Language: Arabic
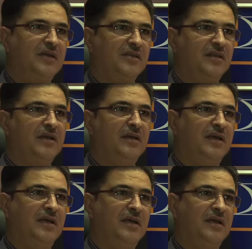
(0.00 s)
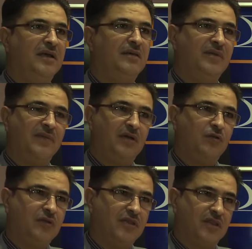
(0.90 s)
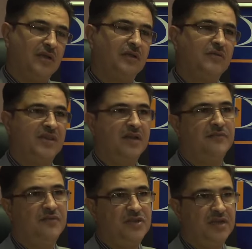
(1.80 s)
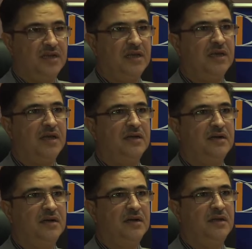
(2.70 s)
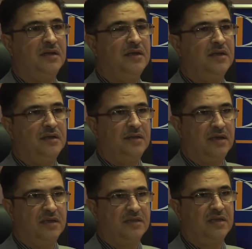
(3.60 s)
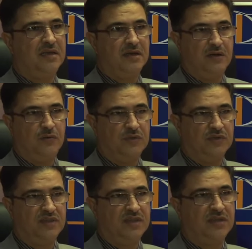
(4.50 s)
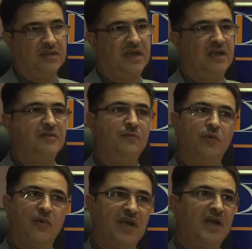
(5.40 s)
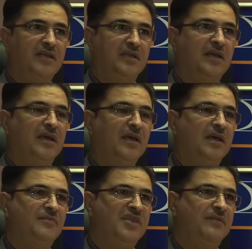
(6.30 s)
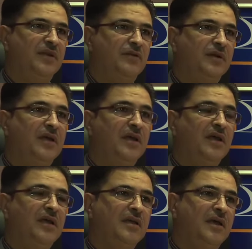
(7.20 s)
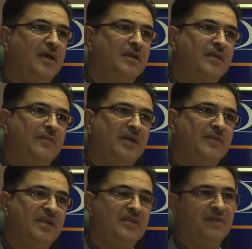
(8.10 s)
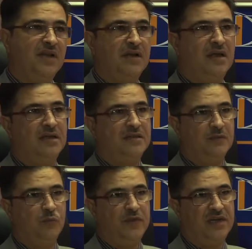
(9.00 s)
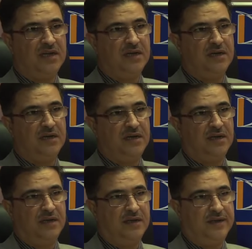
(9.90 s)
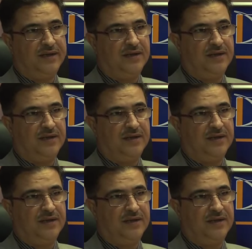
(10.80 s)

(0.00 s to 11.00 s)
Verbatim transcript: أقصى آه، قبل ما أنه تصنف الشركة غير آه، صغيرة أو متوسطة الحجم هو لغاية 5 مليون آه، طبعا بالنسبة للتمويل آه،